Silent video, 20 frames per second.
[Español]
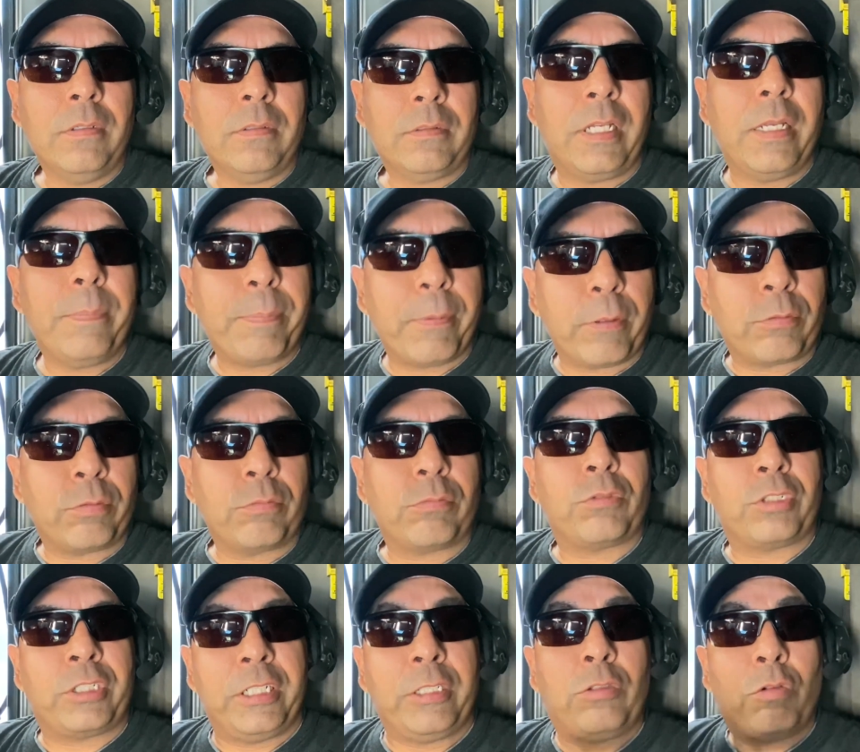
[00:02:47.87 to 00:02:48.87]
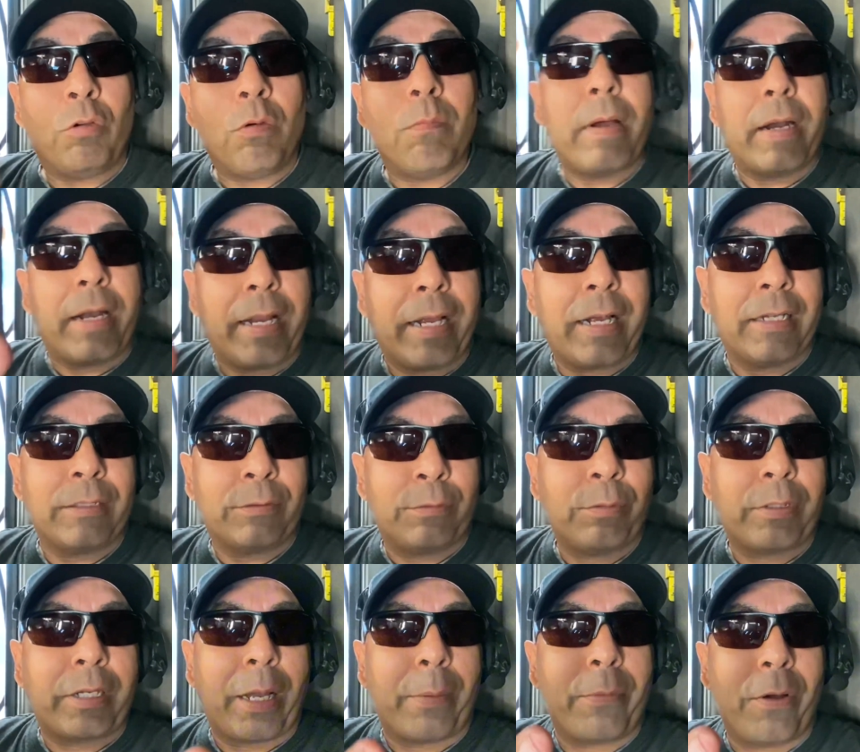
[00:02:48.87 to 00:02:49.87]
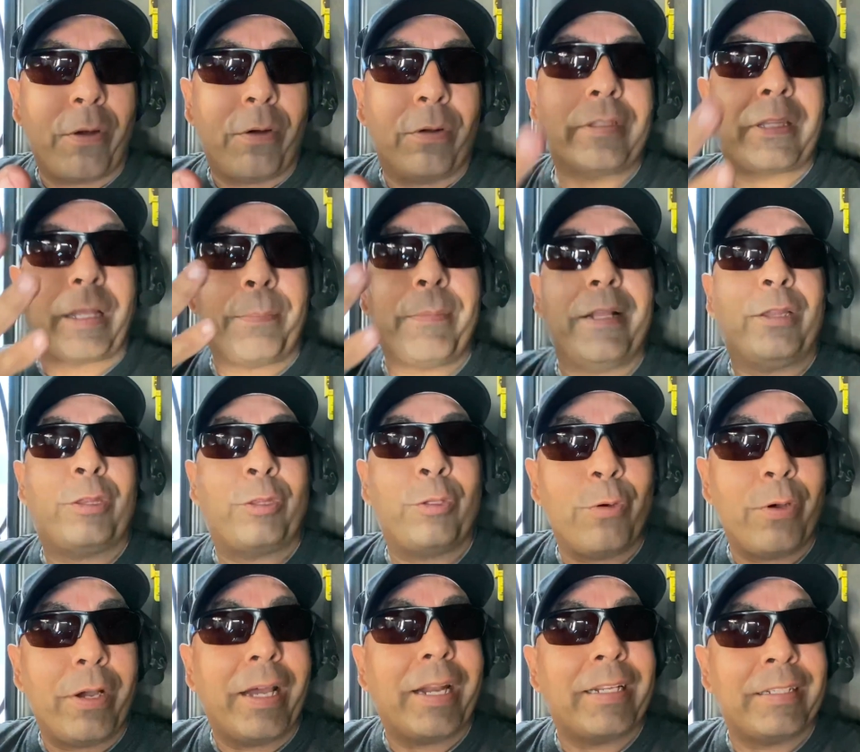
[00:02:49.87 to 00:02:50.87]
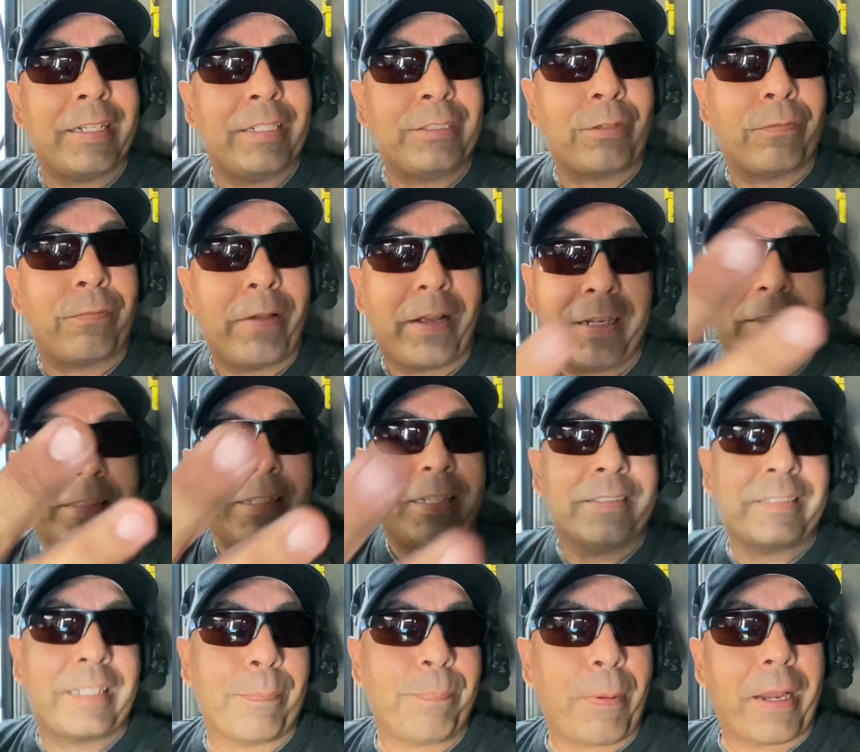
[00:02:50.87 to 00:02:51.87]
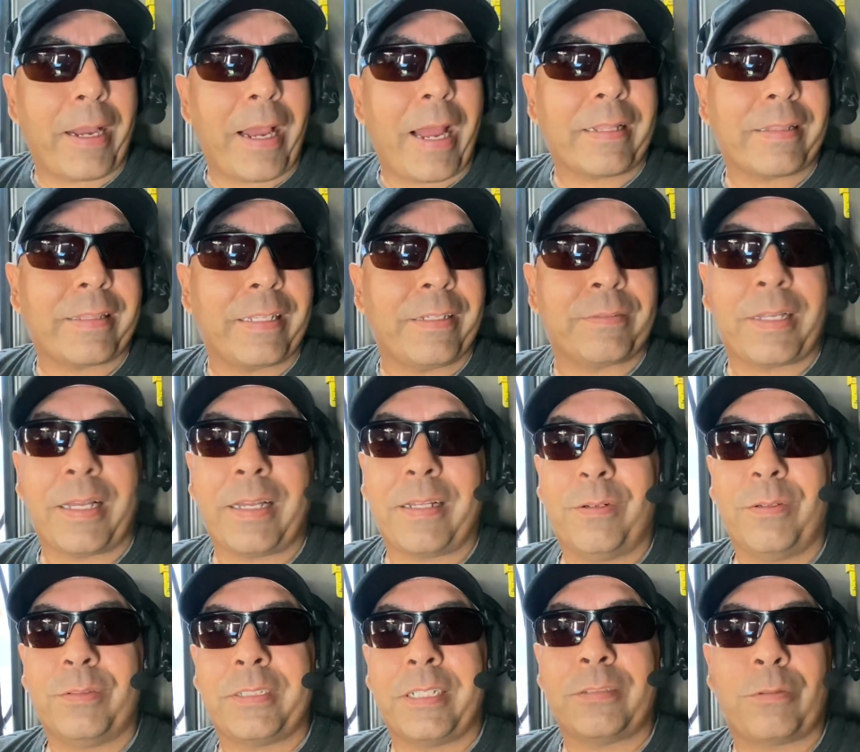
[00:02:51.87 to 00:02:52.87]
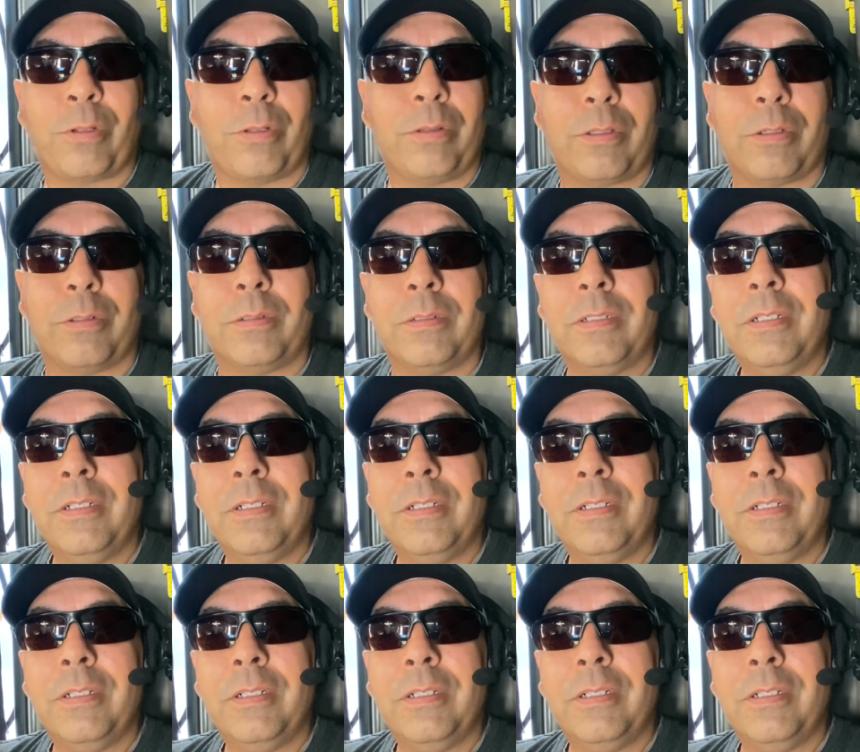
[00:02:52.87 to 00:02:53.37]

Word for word: Sí, pero si tú manejas tu camión, también tú eres el chofer y tienes que pagarte. O sea, no seas tonto.